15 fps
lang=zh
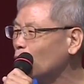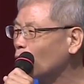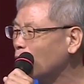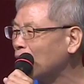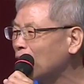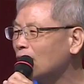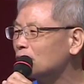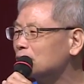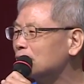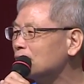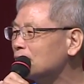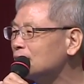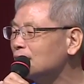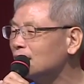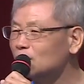挂号的
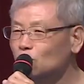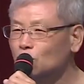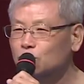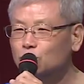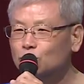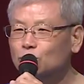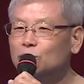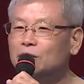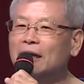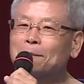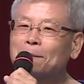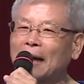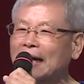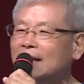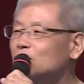人也多，住
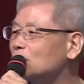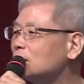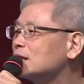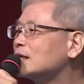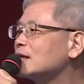院排队